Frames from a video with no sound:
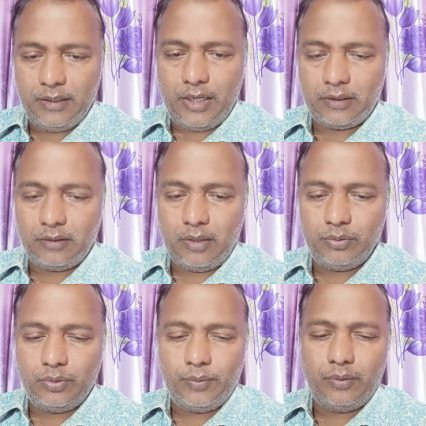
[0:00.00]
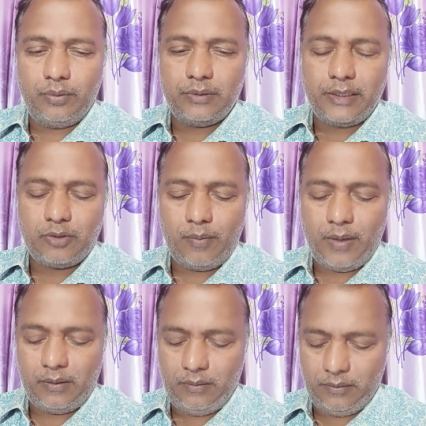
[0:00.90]
డాక్టర్ రఘుతో సెక్స్లో
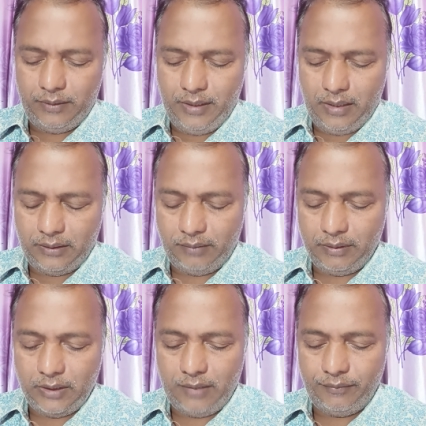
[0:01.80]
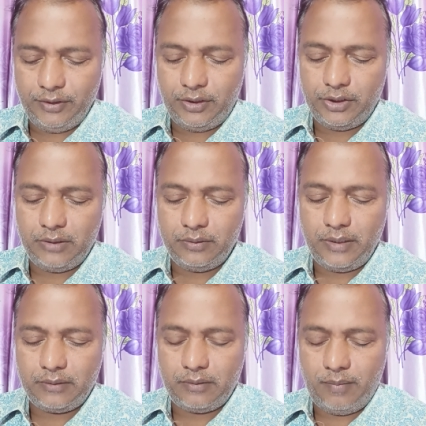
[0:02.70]
పాల్గొంటుంది ఆ తర్వాత అరవింద్ కృష్ణతో
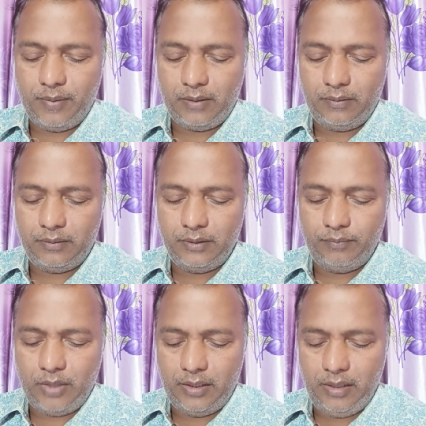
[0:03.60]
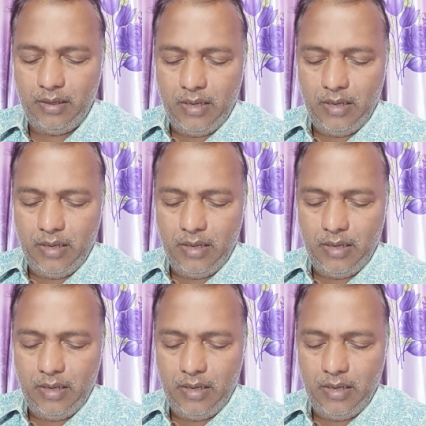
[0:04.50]
సెక్స్లో పాల్గొంటుంది అంటే